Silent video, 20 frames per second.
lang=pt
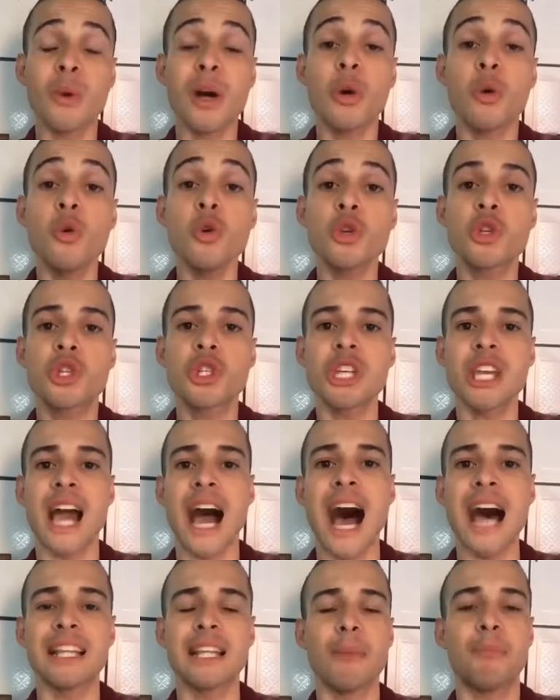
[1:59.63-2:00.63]

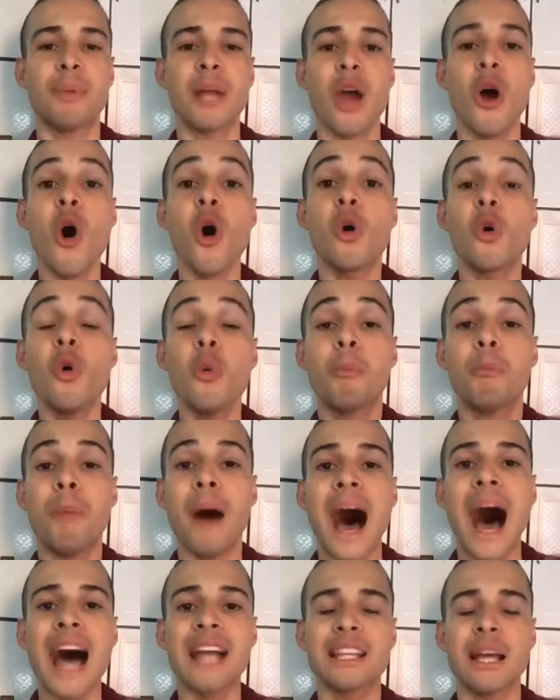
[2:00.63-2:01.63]
angustiada,
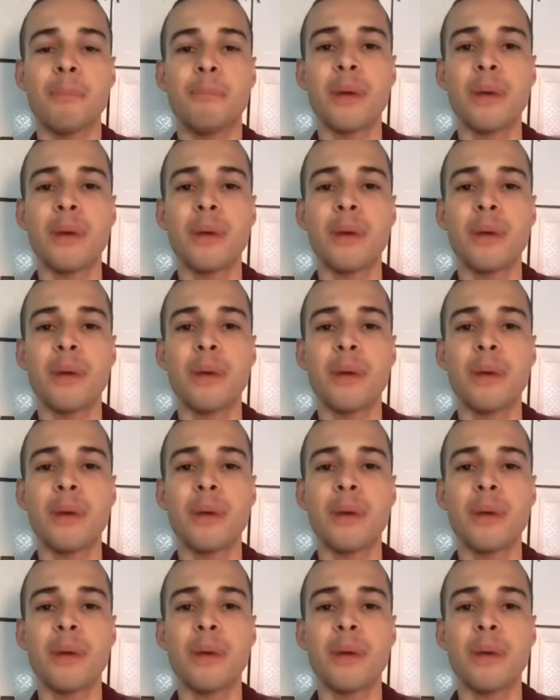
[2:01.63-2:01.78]
preocupada,